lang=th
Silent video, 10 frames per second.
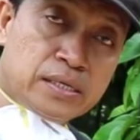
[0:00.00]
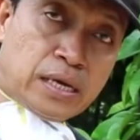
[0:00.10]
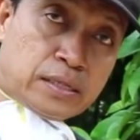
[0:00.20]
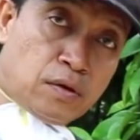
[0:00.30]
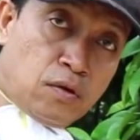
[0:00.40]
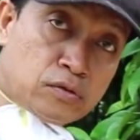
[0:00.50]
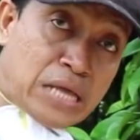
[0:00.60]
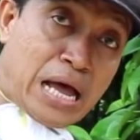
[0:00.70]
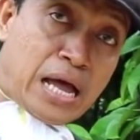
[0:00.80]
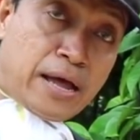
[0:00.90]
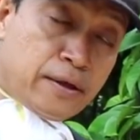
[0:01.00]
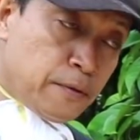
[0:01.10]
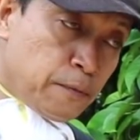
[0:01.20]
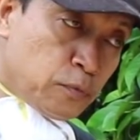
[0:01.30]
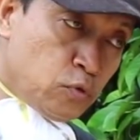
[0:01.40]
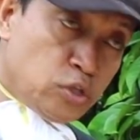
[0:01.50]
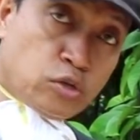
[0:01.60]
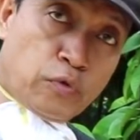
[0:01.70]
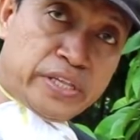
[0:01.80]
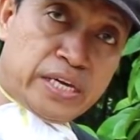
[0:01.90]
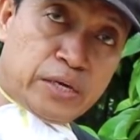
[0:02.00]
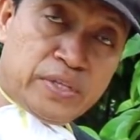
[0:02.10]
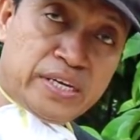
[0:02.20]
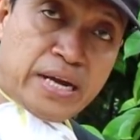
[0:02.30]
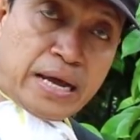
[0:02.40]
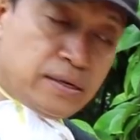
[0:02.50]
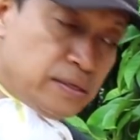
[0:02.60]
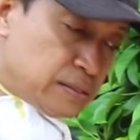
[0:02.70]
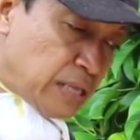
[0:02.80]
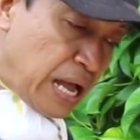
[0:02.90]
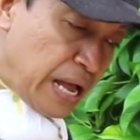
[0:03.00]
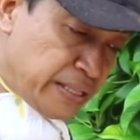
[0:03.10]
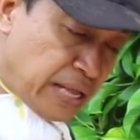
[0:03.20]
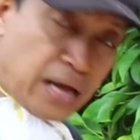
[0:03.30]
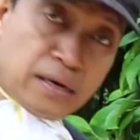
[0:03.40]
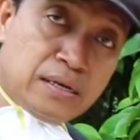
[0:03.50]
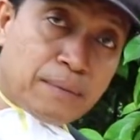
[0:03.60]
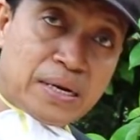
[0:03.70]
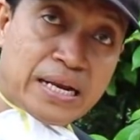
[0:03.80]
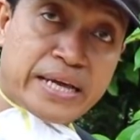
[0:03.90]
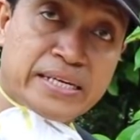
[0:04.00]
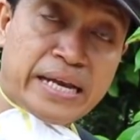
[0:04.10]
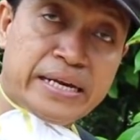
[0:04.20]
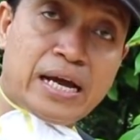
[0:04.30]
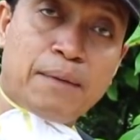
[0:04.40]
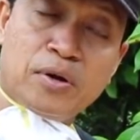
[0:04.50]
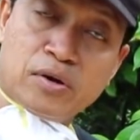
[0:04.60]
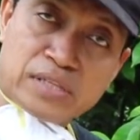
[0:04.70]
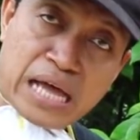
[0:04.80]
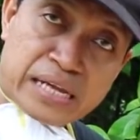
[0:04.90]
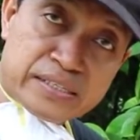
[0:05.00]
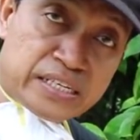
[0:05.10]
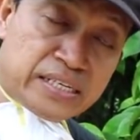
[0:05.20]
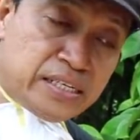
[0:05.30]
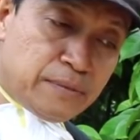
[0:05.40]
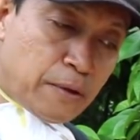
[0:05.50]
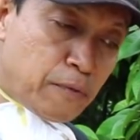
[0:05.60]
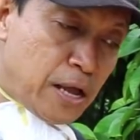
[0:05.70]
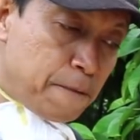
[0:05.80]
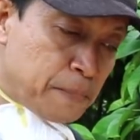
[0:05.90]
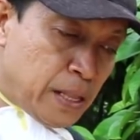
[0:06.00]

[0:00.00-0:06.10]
จะต้องทาด้วย 2 วิธี วิธีแรกคือ ทาให้หนาเคลือบหลาย ๆ ชั้นนะครับ แล้วก็ทาสีที่แบบว่า